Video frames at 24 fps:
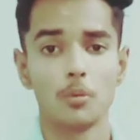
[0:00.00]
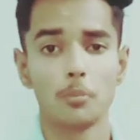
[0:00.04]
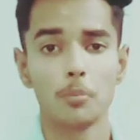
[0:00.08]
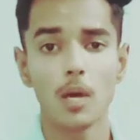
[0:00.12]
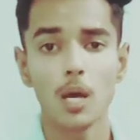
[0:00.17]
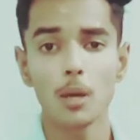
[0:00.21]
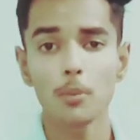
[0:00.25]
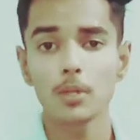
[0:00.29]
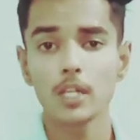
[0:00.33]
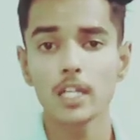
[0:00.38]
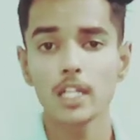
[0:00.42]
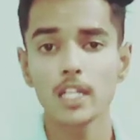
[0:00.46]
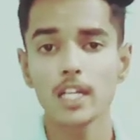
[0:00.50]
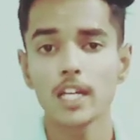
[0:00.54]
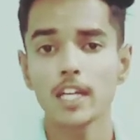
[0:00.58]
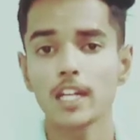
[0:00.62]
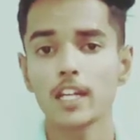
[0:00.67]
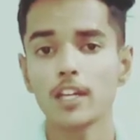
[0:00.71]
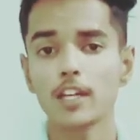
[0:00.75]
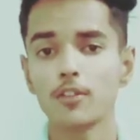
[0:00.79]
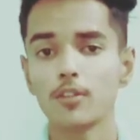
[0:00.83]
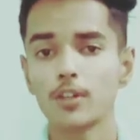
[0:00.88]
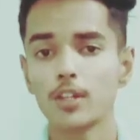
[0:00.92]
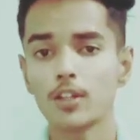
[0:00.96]
मैं आपके लिए
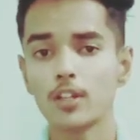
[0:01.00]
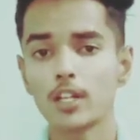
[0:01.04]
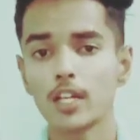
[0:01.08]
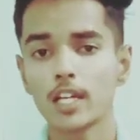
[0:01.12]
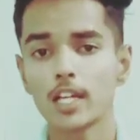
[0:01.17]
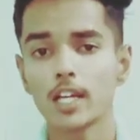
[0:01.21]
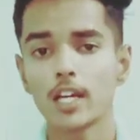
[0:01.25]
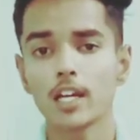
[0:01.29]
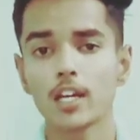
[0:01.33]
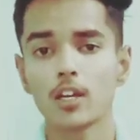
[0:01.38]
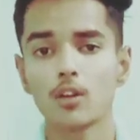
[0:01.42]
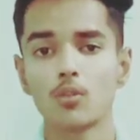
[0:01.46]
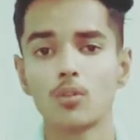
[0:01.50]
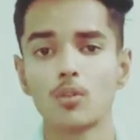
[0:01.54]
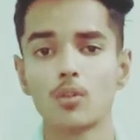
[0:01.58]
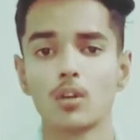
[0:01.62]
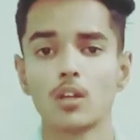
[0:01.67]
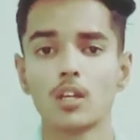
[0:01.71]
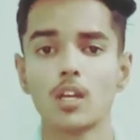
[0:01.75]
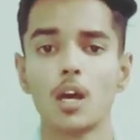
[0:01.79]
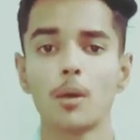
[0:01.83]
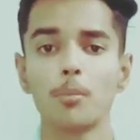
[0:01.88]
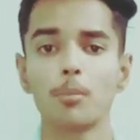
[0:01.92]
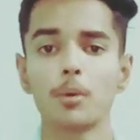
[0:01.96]
एक नई वीडियो लेके आ गया
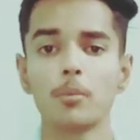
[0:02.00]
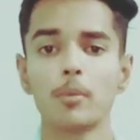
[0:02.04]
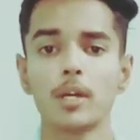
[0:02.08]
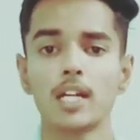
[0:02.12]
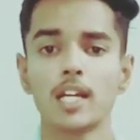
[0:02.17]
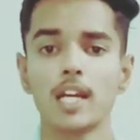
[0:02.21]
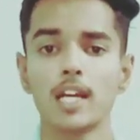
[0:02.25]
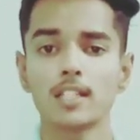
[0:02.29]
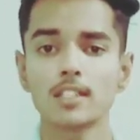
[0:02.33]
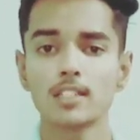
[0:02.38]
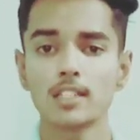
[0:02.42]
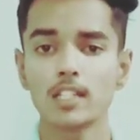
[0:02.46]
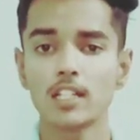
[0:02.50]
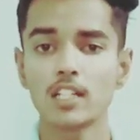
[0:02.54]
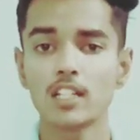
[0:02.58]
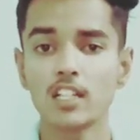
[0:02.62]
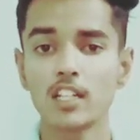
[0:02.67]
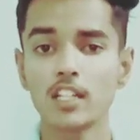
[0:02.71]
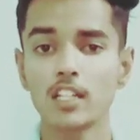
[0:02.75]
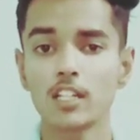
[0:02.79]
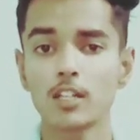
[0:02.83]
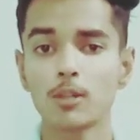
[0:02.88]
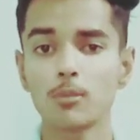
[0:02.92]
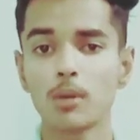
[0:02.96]
हूँ यहाँ पे मैं टैक्स से
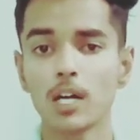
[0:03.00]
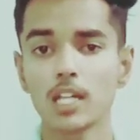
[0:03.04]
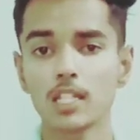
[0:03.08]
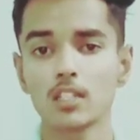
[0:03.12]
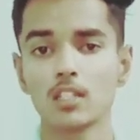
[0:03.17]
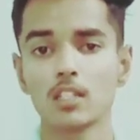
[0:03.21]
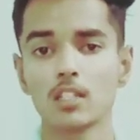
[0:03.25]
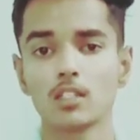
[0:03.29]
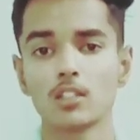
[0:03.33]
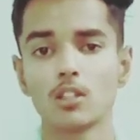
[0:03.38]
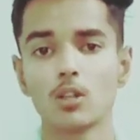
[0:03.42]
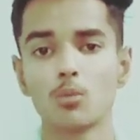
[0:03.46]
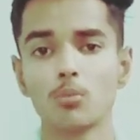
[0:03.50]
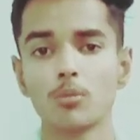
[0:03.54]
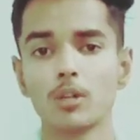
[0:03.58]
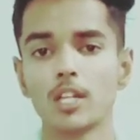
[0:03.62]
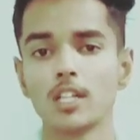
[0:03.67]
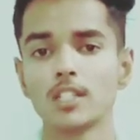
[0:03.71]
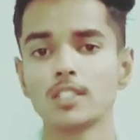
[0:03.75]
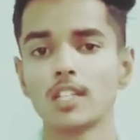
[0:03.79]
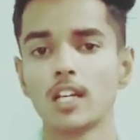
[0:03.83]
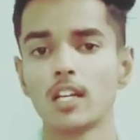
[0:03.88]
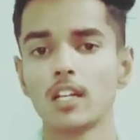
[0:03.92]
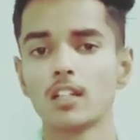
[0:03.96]
रिलेटेड बात करता हूँ
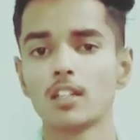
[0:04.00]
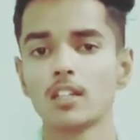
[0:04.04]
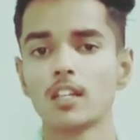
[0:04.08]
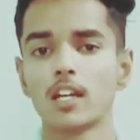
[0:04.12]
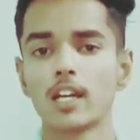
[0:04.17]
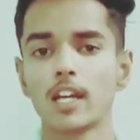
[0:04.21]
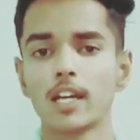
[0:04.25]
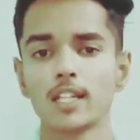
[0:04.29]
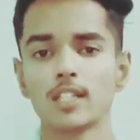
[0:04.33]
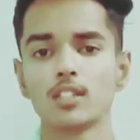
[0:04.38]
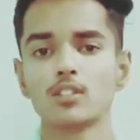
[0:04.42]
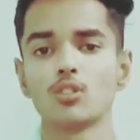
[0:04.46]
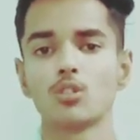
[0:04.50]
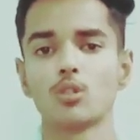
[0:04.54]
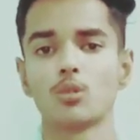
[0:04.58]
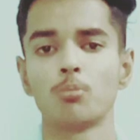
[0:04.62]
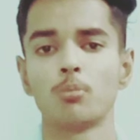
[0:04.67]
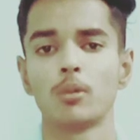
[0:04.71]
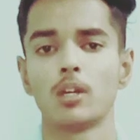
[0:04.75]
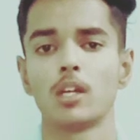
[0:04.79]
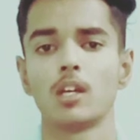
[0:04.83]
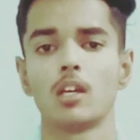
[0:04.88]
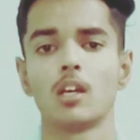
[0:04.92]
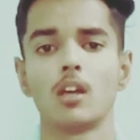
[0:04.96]
मेरे चैनल द टैकी
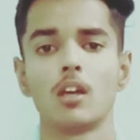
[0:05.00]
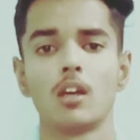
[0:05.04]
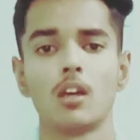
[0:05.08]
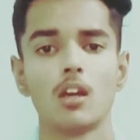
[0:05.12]
जोन पे